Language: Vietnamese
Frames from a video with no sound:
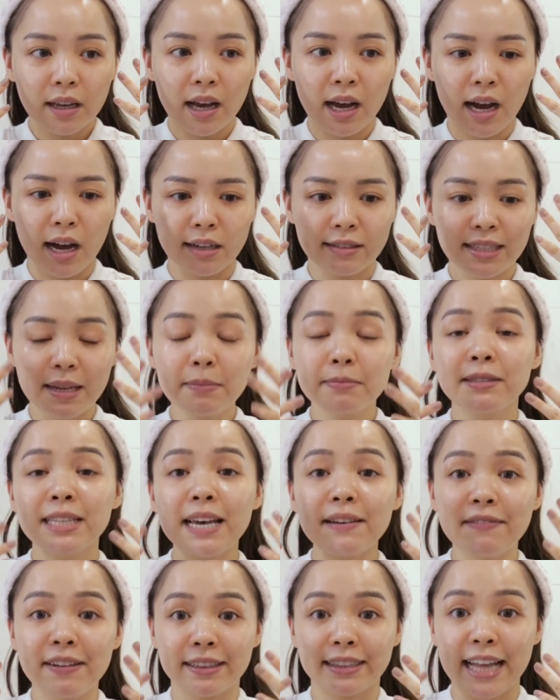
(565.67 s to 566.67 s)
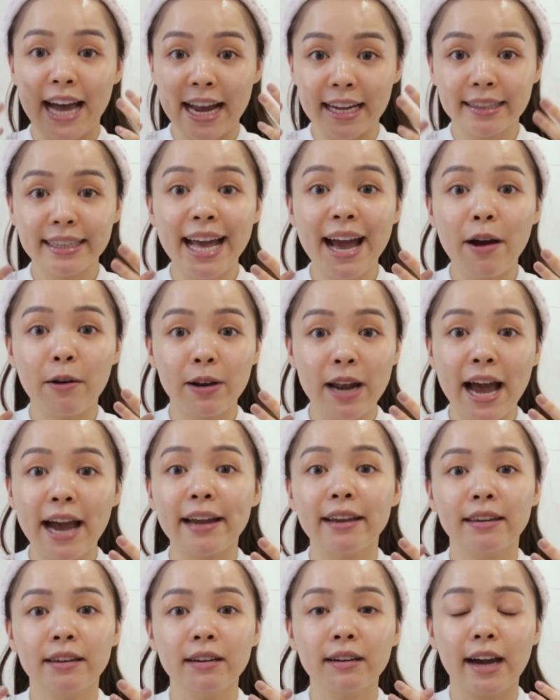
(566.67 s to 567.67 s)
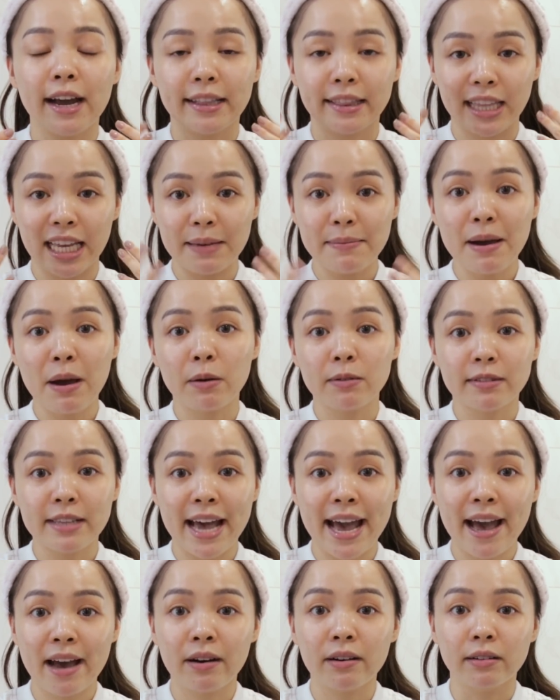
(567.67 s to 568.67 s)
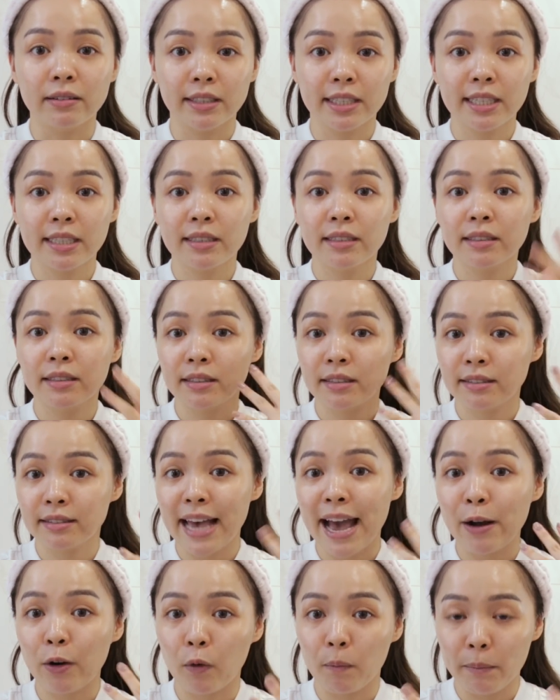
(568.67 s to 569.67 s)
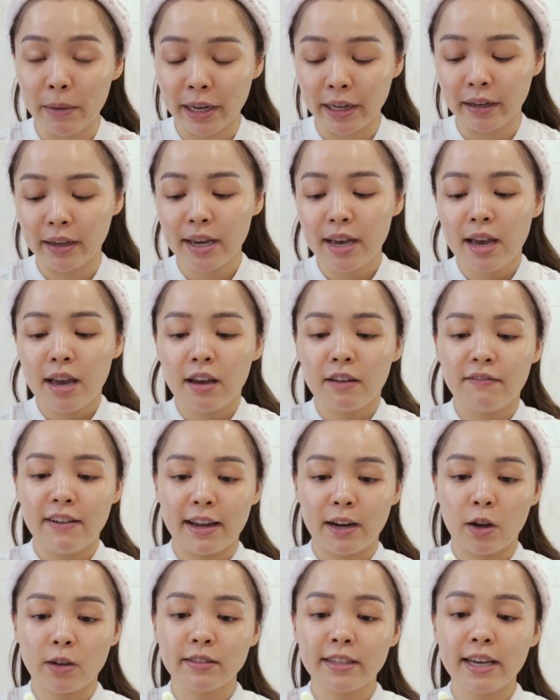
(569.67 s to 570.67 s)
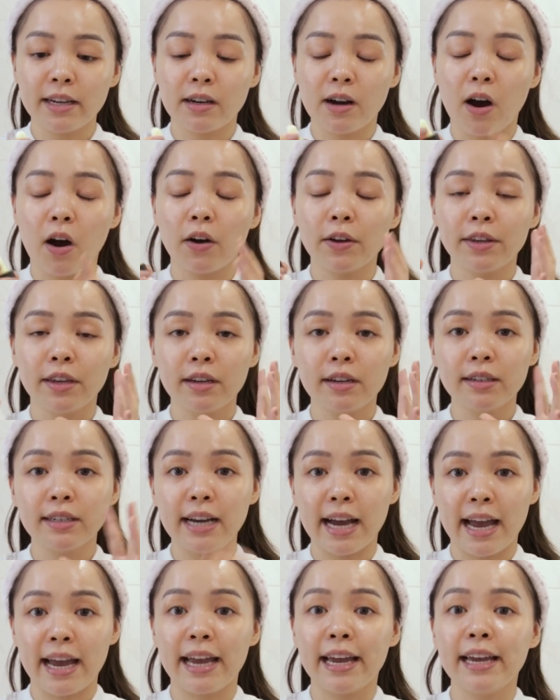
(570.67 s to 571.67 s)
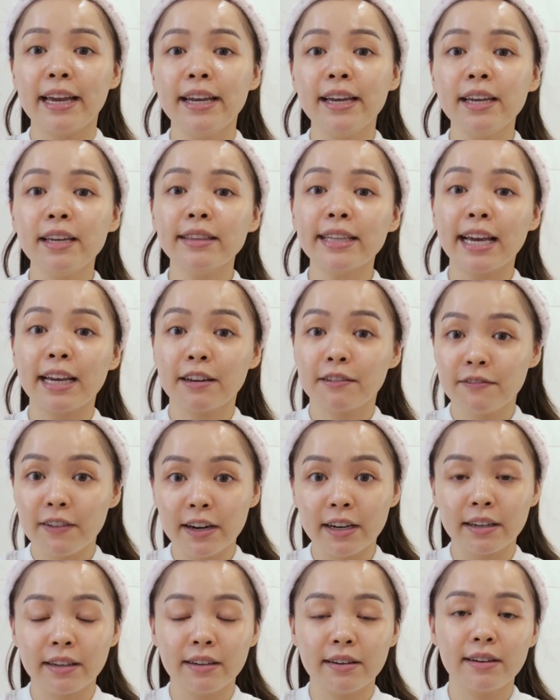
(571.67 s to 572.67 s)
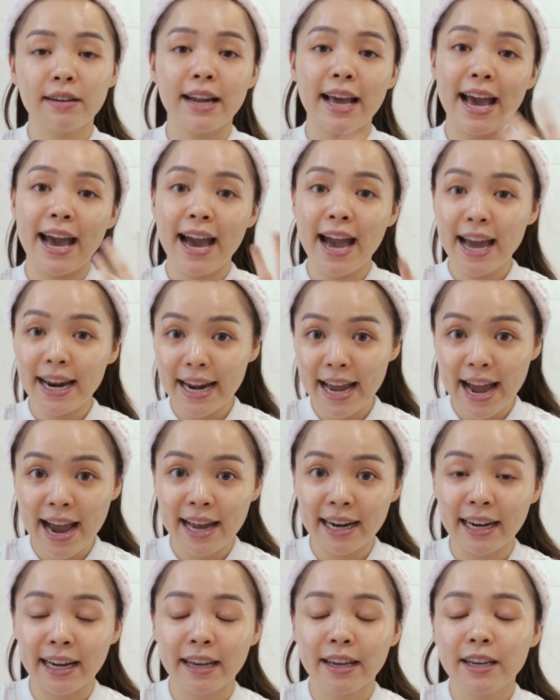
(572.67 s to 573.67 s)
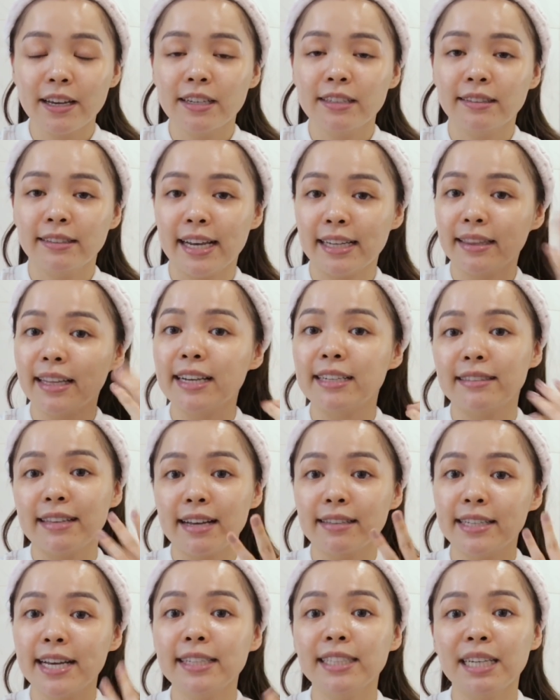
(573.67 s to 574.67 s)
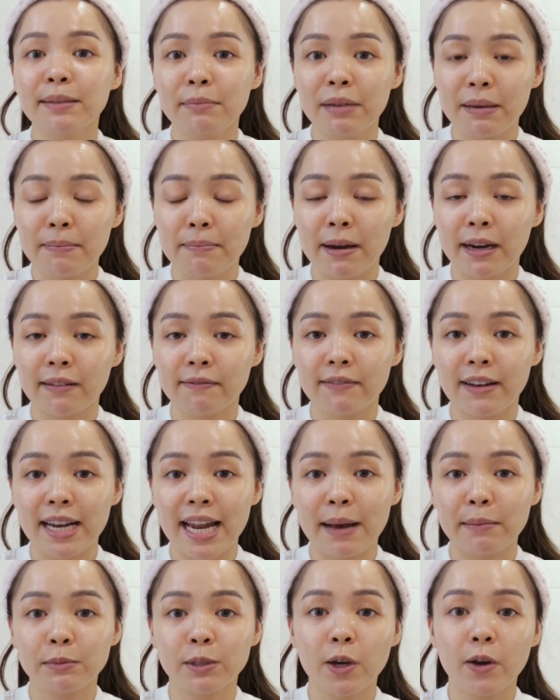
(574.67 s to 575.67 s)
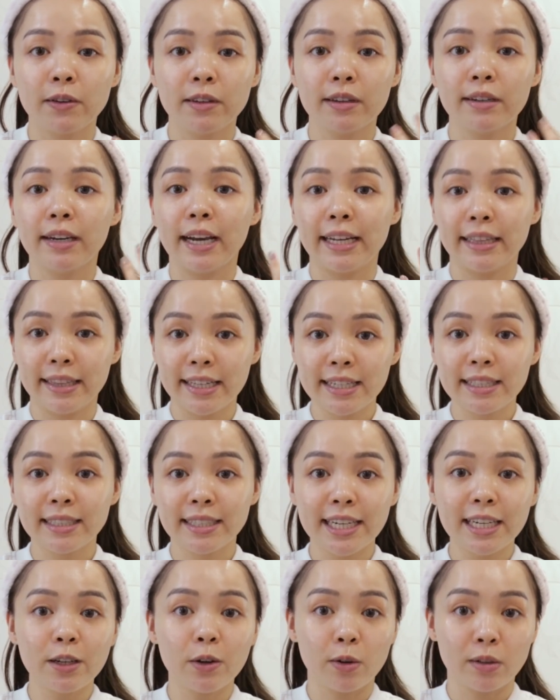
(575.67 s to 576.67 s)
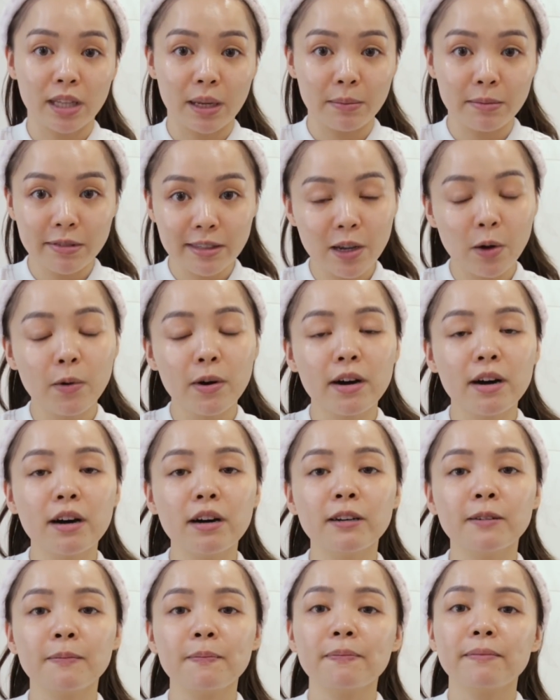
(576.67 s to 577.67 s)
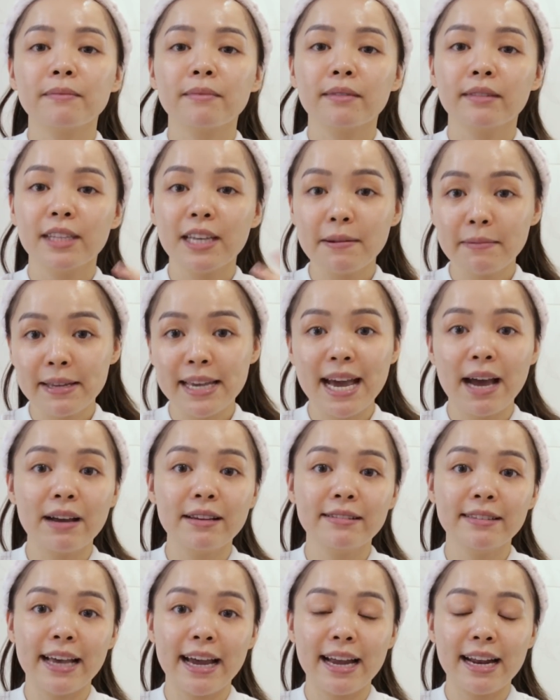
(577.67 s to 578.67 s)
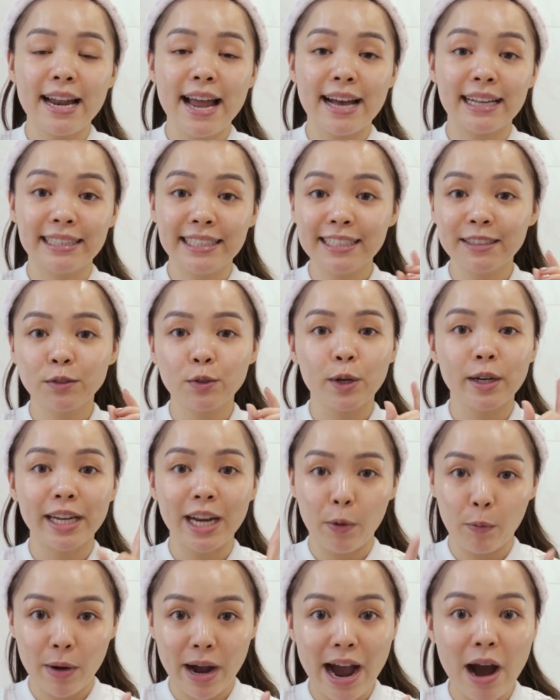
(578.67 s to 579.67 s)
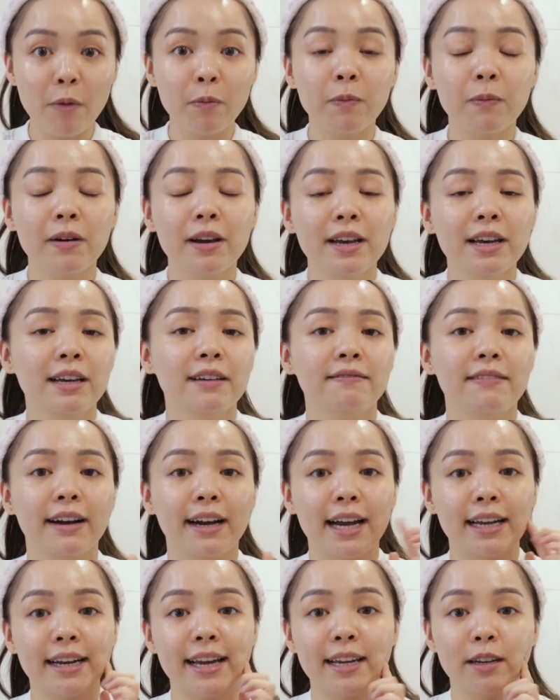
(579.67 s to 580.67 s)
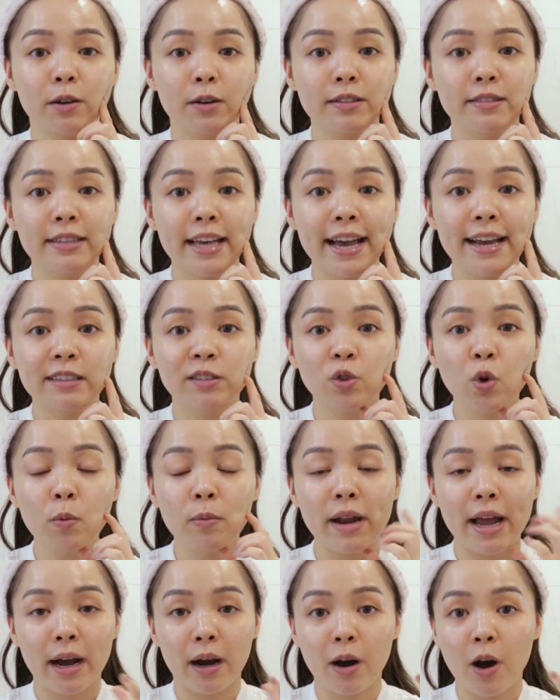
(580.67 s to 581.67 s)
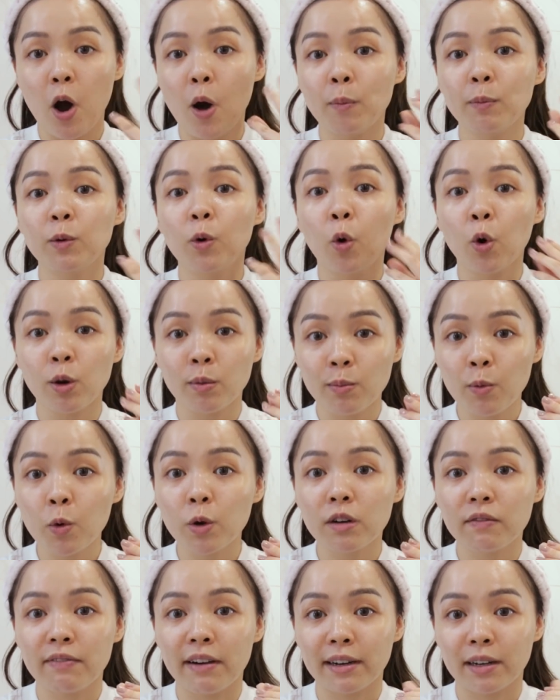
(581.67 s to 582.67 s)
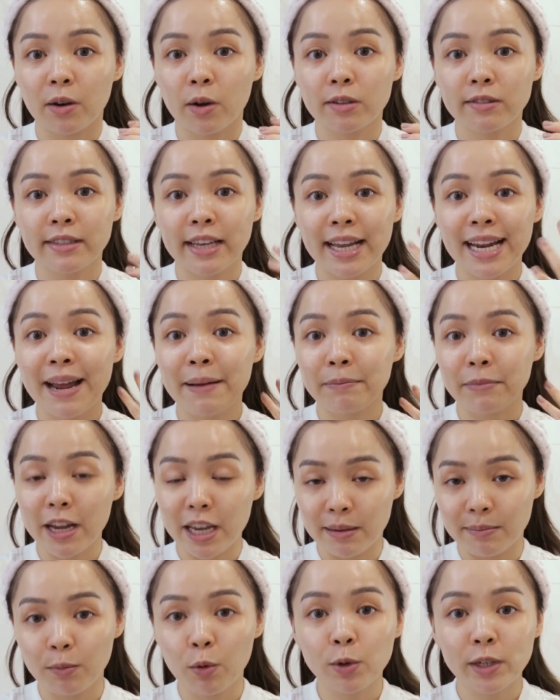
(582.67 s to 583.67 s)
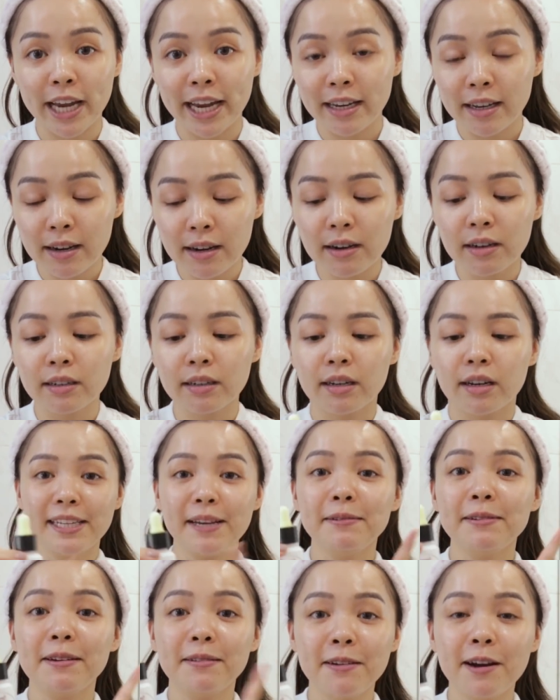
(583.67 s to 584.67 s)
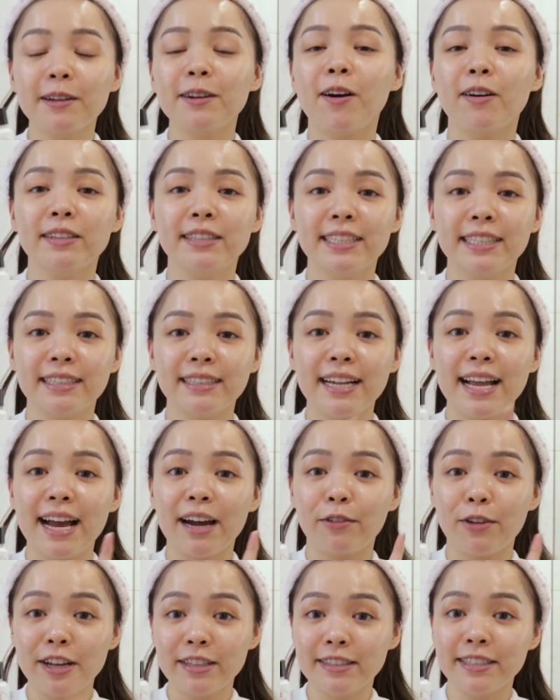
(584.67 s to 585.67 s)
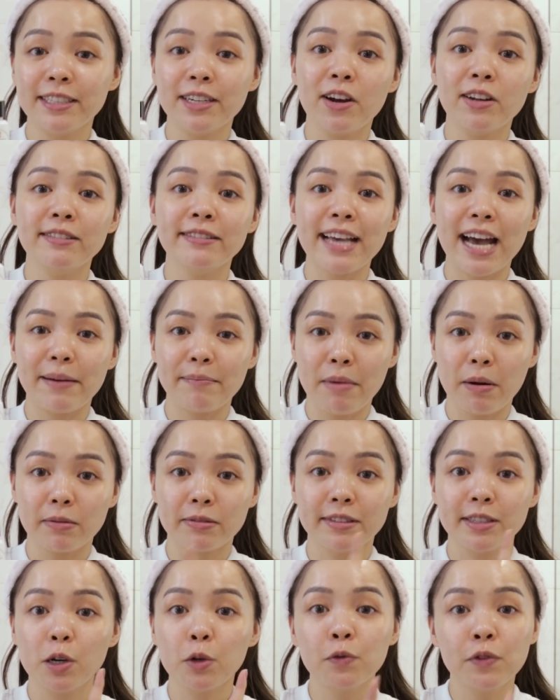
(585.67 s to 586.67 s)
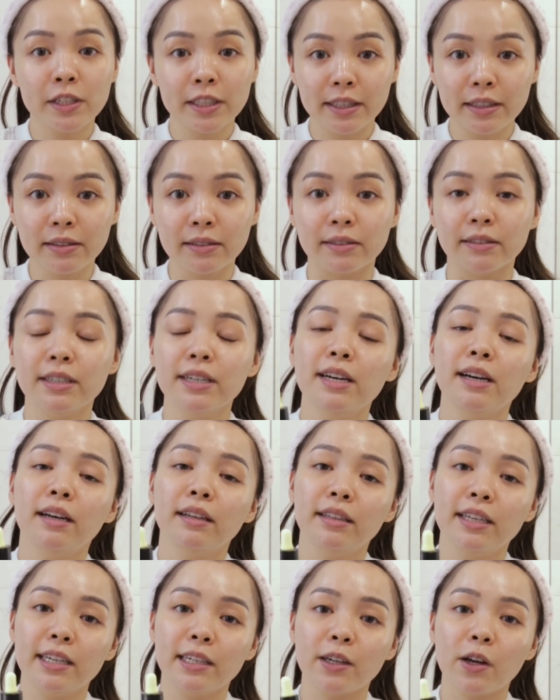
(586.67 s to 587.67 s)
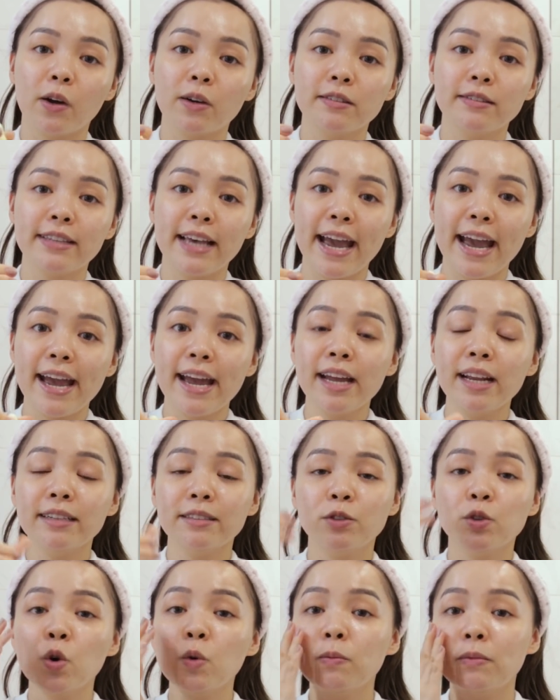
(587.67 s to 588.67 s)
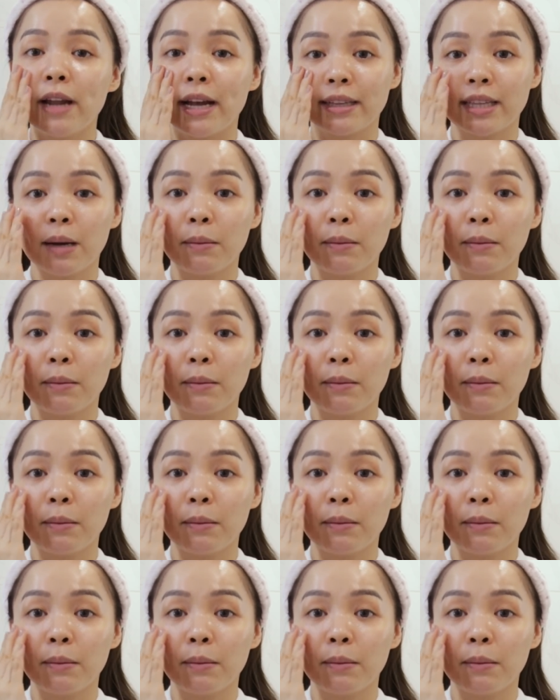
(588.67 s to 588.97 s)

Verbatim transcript: À, sắp xếp và tái tạo lại những cái tế bào da ở trên da của mình. Và nó sẽ có những cái thành phần như là a hát a này sẽ tẩy da chết trên bề mặt và làm cho những cái tinh chất nó thấm sâu hơn. Tiếp theo sẽ là chiết xuất nọc ong, và cái này nó sẽ giúp là gom cồi mụn và nó sẽ làm đẩy mụn nhanh hơn. Tiếp theo nữa đó chính là retinol dạng bọc siêu phân tử, thì nó sẽ giúp là